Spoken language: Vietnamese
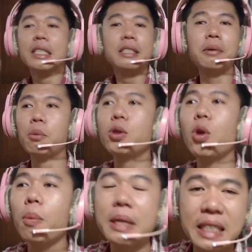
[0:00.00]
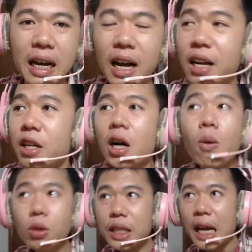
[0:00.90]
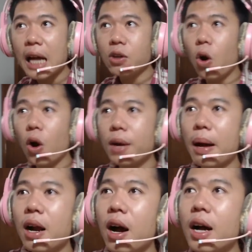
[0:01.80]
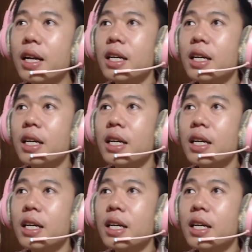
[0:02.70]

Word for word: Nhưng mà mỗi tội bây giờ không có tiền thôi các bạn ơi.